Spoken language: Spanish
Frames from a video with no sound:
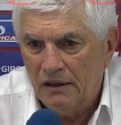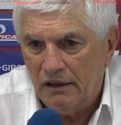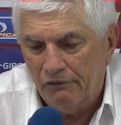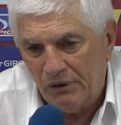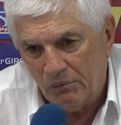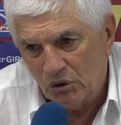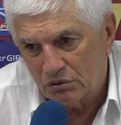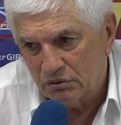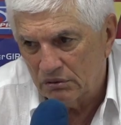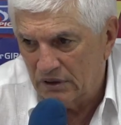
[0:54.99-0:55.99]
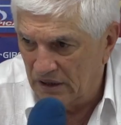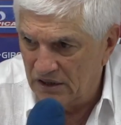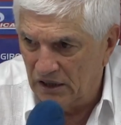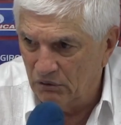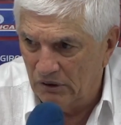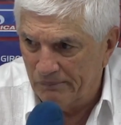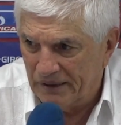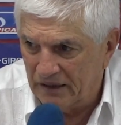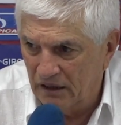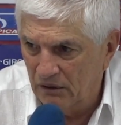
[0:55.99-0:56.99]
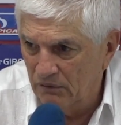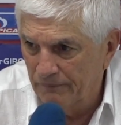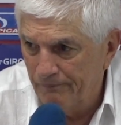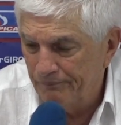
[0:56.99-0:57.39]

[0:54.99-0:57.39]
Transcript: y fuimos creciendo en el partido,